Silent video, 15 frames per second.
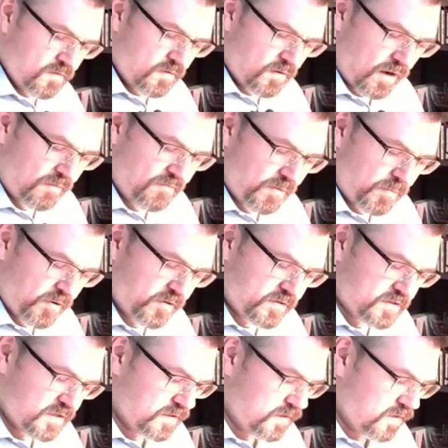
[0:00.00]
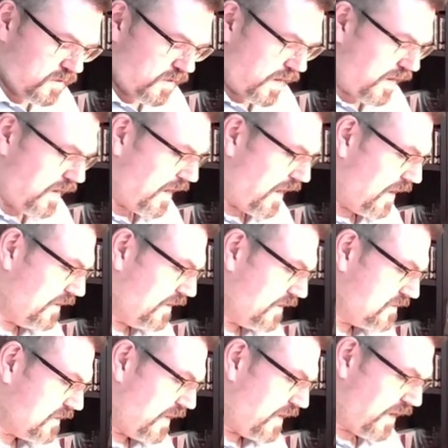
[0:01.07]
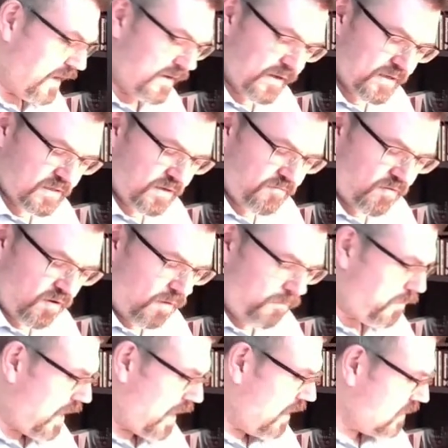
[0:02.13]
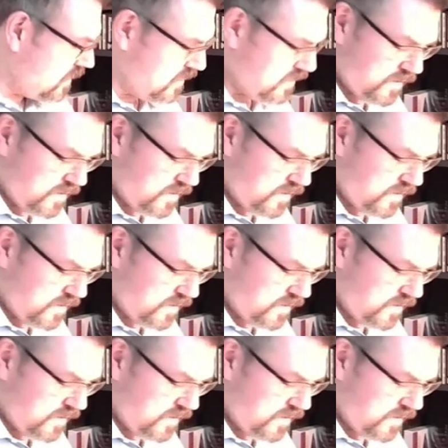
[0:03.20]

haben wir plötzlich eine anderes, ein anderes RV, pack,